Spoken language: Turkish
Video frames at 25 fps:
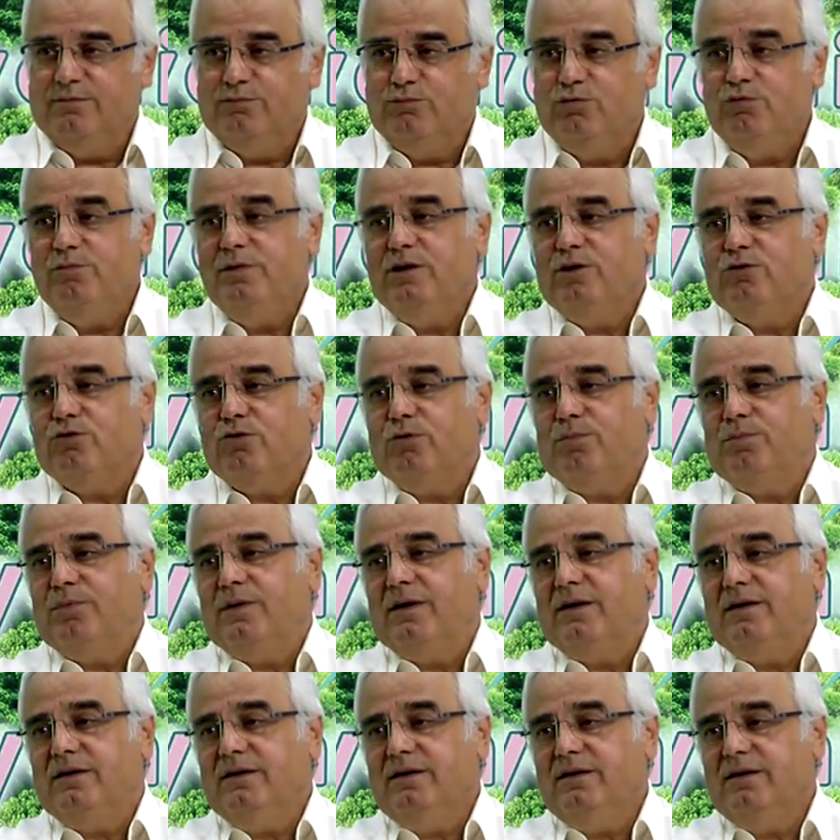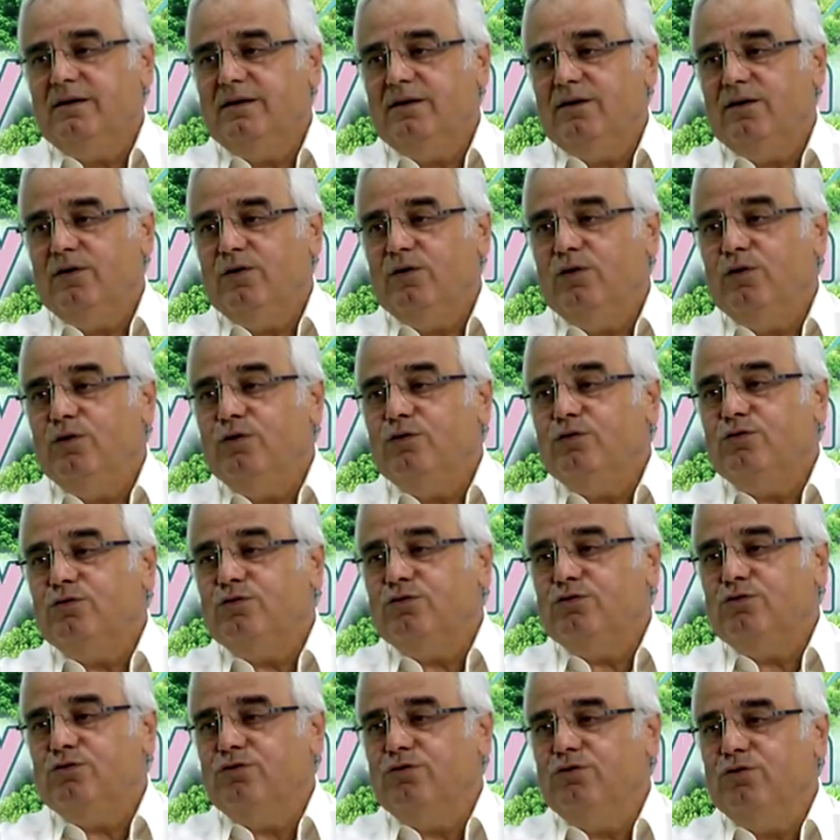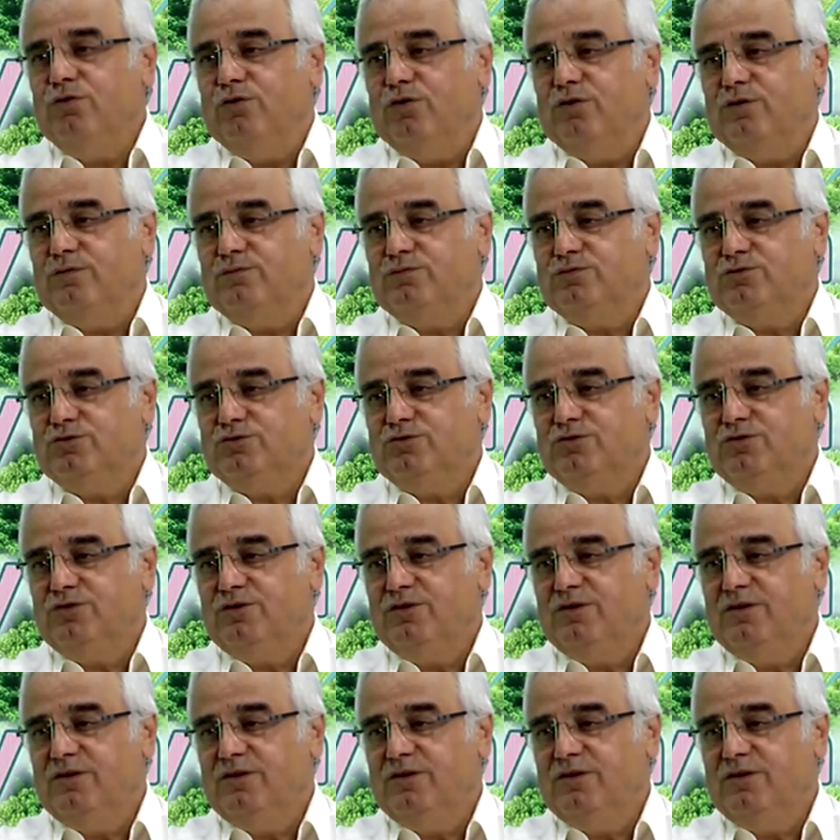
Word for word: bu mikropları öldürdüğünü görmüş.